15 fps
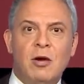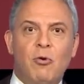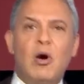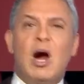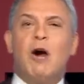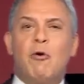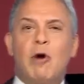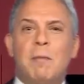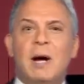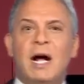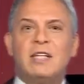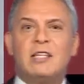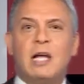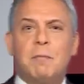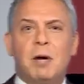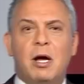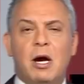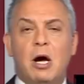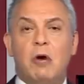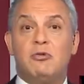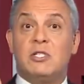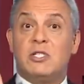وهو ما
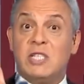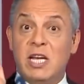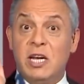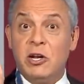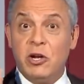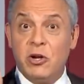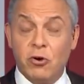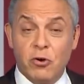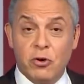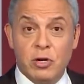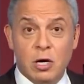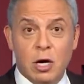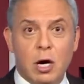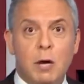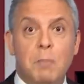اعتبره الصينيون